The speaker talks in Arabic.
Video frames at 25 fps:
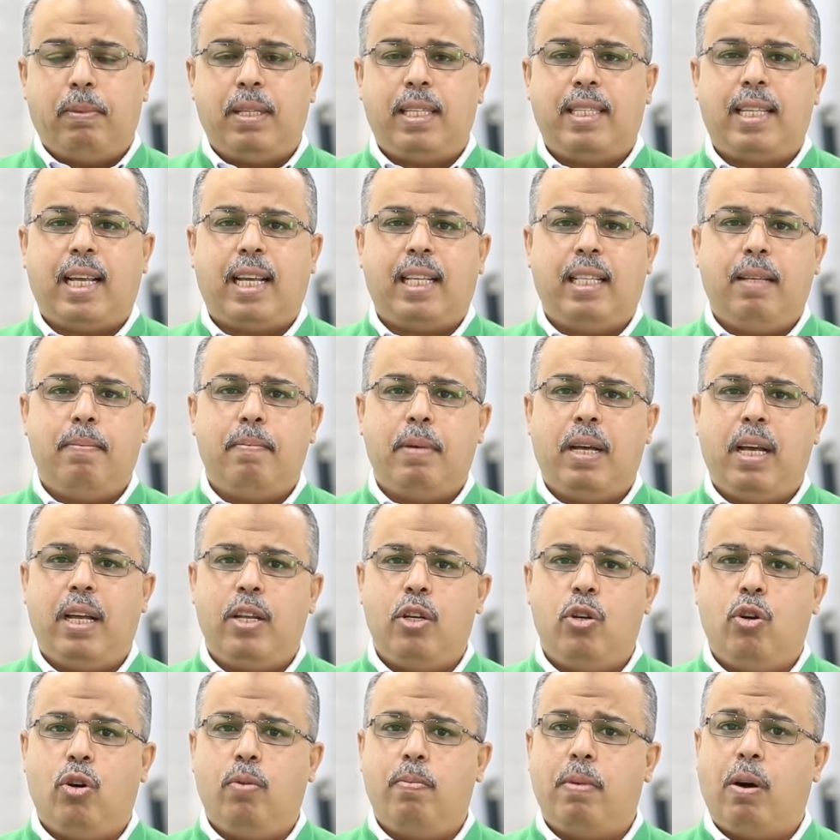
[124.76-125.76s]
بتستخدمها
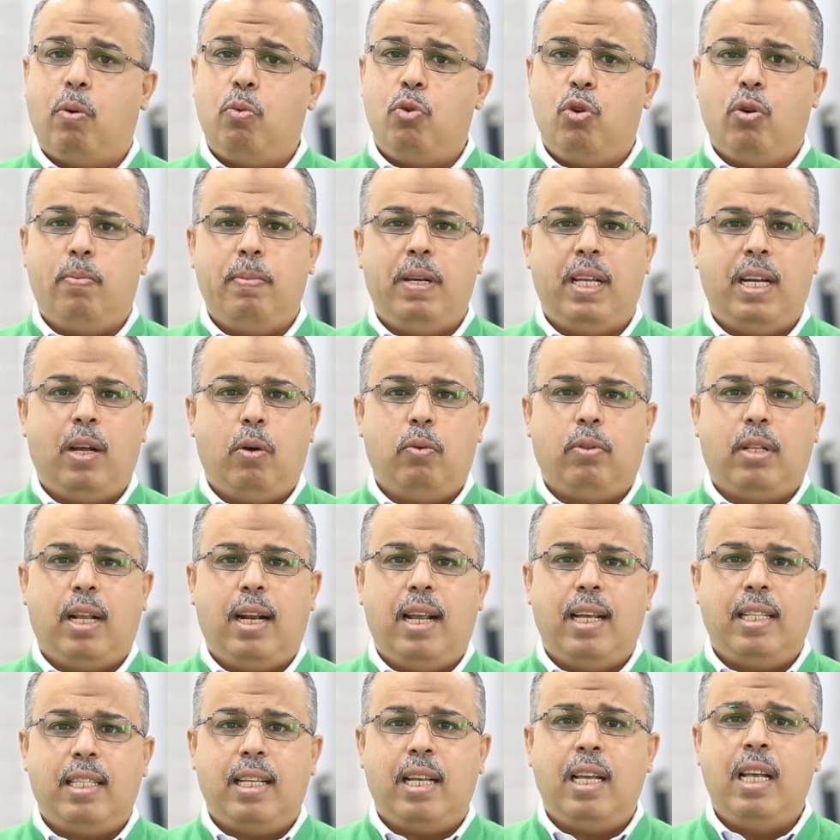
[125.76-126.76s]
يوم او يومين او
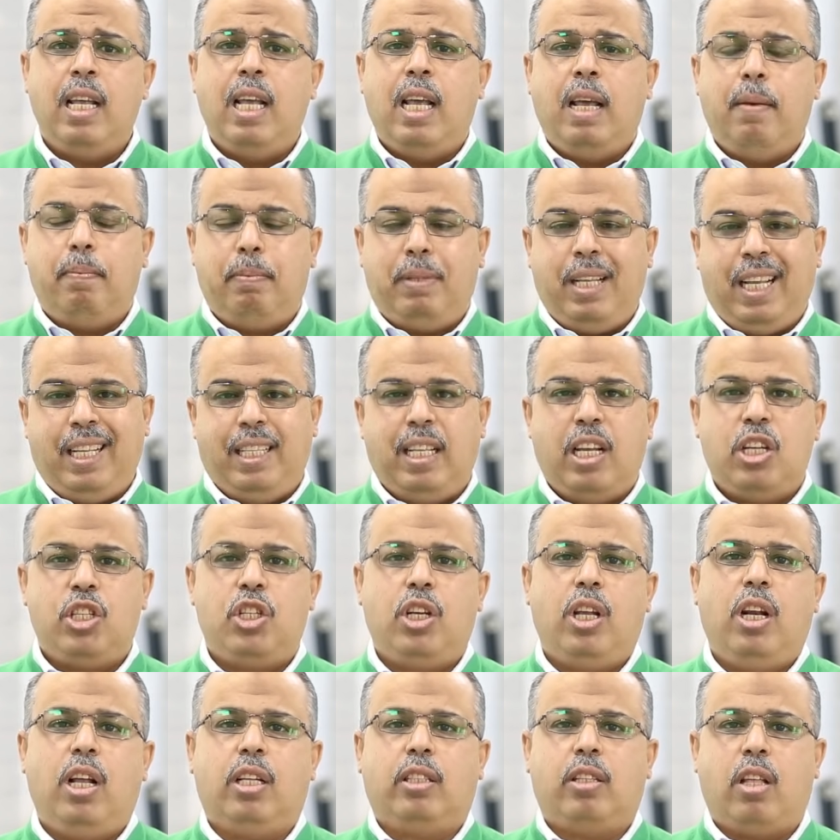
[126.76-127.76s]
ثلاثه بتحتاج
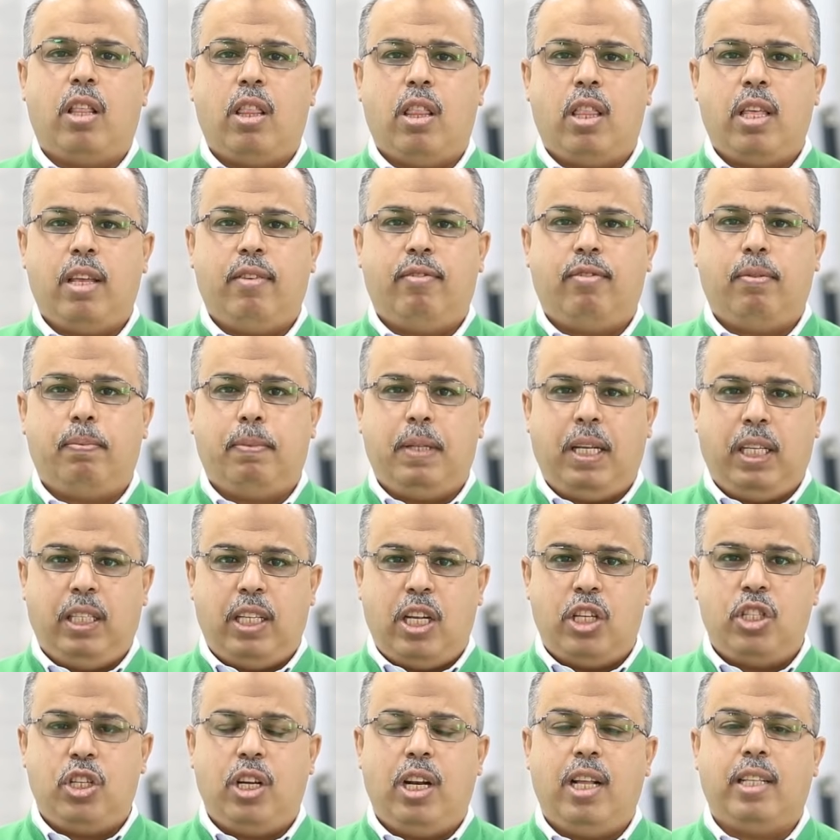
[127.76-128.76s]
الى تنظيف
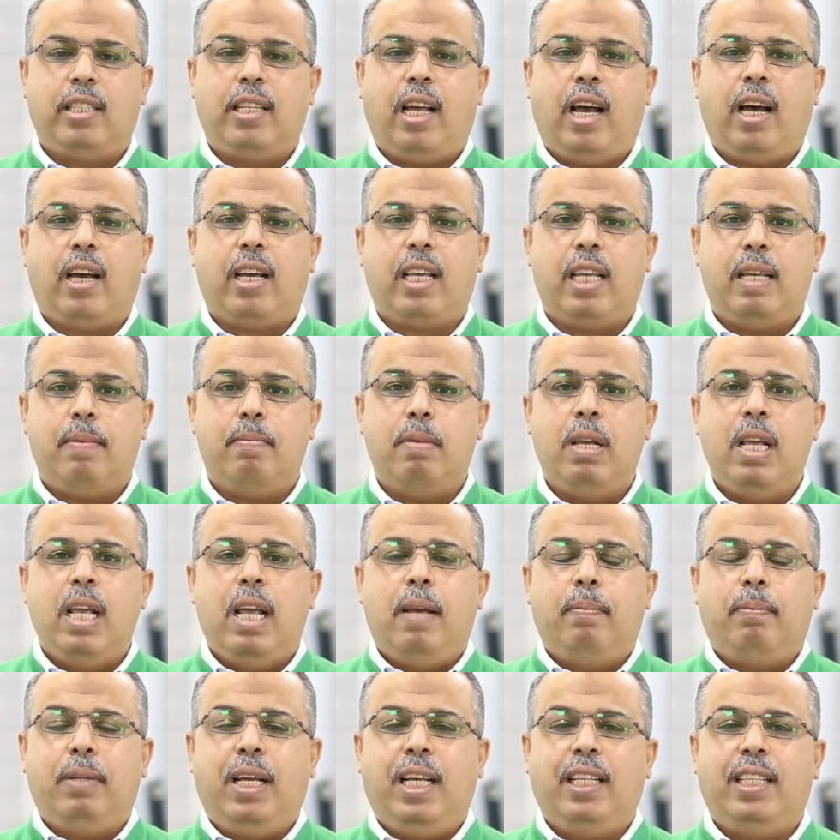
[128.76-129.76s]
بتحتاج الى تعقيم
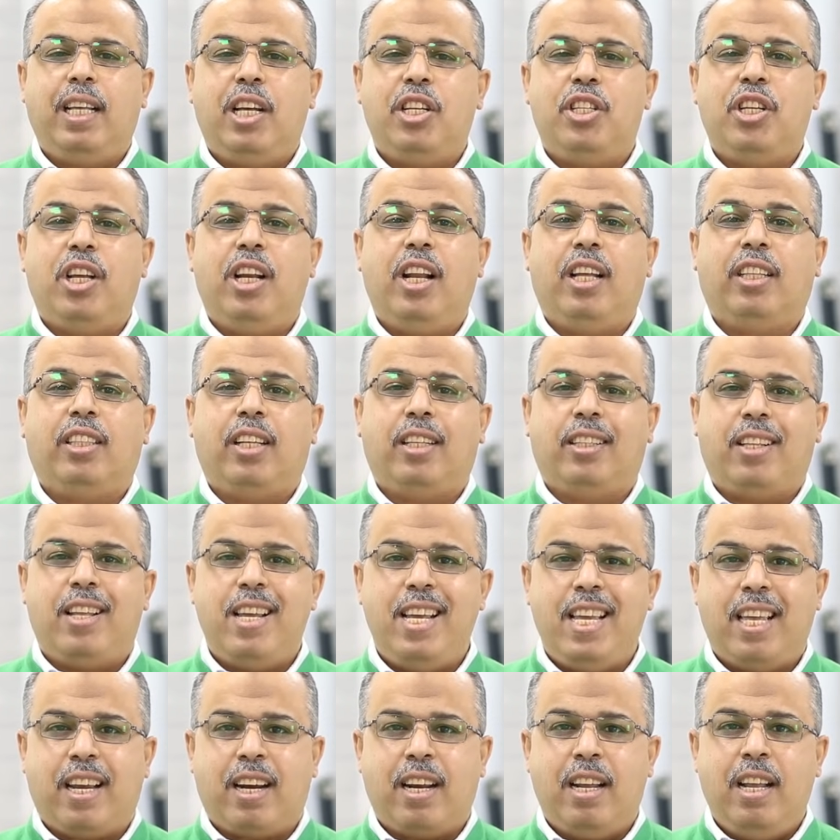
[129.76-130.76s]
بتحتاج الى
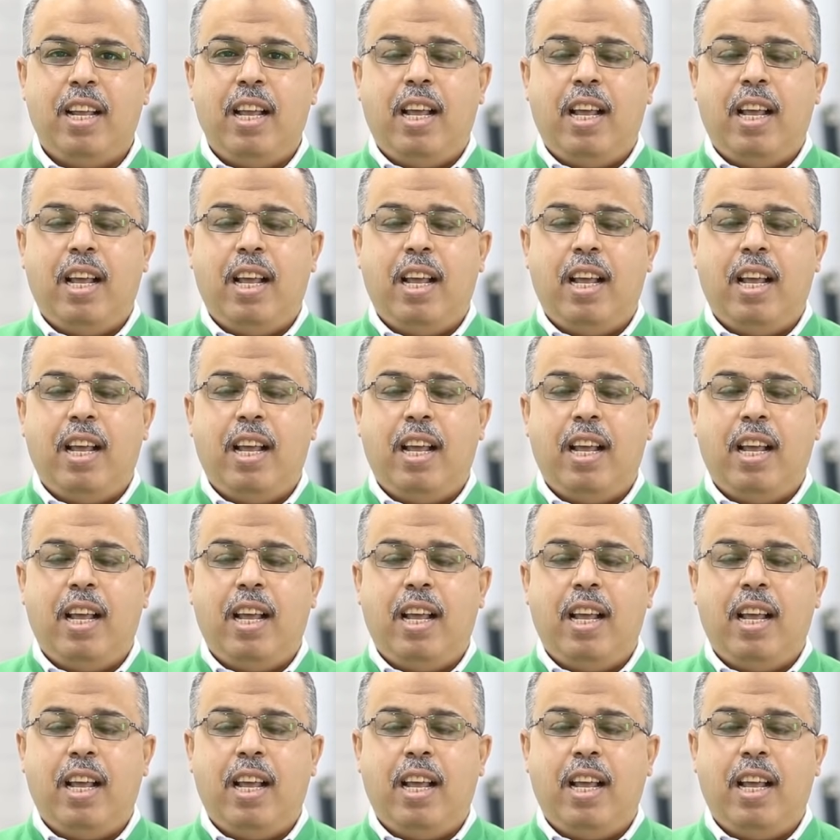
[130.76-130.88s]
تطهير